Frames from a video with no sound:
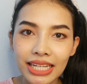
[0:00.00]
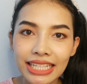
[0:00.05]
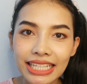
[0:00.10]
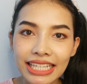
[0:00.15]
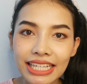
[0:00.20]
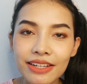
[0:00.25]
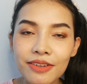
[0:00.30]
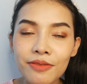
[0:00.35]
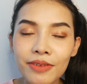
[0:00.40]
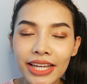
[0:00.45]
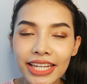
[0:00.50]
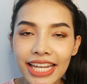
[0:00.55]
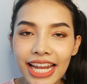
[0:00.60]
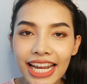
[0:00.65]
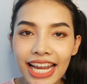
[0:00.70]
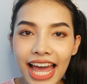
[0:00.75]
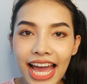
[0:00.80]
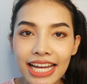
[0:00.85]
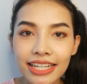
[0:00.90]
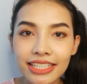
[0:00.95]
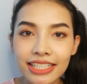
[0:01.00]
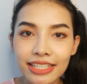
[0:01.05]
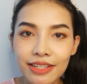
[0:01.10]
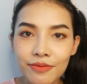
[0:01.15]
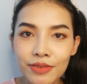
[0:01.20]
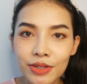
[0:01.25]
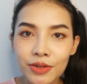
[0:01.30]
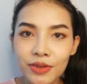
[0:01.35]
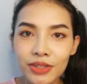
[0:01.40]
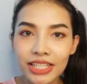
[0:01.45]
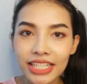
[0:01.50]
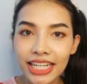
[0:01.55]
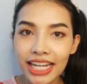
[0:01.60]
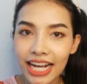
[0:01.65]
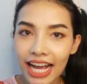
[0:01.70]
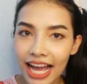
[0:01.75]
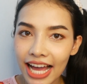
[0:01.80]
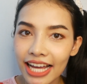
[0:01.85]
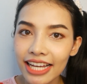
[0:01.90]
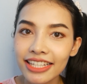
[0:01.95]
ลิงก์ไว้ด้านล่างคลิปวิดีโอนี้
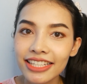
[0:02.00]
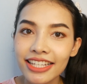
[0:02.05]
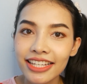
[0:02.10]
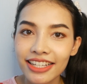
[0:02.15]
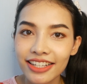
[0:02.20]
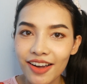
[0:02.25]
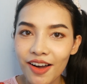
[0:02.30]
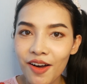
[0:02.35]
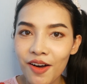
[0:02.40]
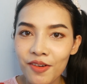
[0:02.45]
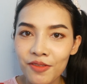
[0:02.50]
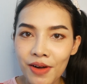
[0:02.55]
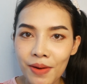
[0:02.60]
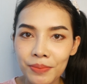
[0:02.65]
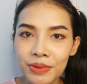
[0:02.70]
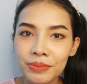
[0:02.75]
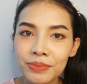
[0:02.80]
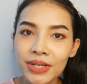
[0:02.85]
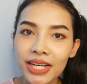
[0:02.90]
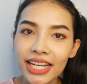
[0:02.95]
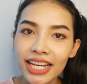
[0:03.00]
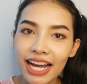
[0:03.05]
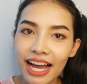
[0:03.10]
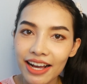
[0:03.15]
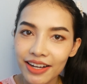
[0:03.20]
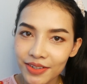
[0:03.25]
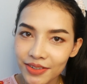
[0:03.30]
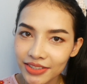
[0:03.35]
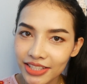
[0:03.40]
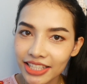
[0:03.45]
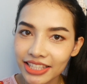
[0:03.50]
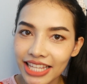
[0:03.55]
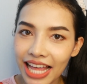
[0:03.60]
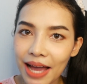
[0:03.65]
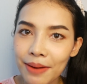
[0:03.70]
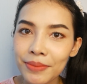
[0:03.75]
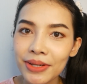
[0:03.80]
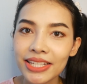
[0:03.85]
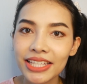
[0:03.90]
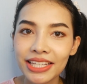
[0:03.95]
นะคะก็ฝากเพื่อนๆนะคะกดติด
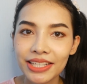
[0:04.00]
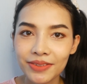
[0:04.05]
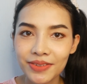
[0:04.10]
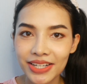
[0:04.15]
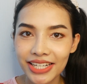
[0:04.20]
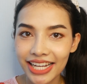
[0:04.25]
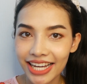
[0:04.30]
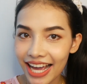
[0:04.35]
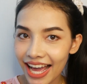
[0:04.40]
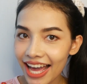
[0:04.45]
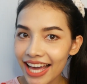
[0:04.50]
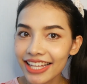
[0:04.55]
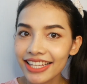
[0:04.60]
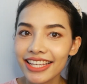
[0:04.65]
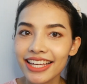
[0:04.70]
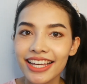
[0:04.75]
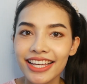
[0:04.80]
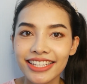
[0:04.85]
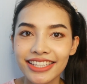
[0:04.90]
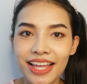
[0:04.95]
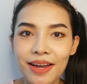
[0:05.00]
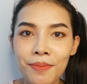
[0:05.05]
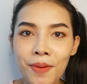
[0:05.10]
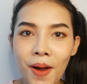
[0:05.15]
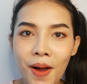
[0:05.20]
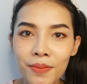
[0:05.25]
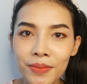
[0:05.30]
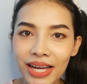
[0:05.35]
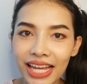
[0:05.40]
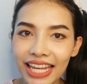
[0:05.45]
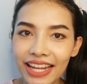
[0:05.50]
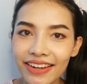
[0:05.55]
ตามให้หนิงด้วยนะคะถ้าพร้อมกัน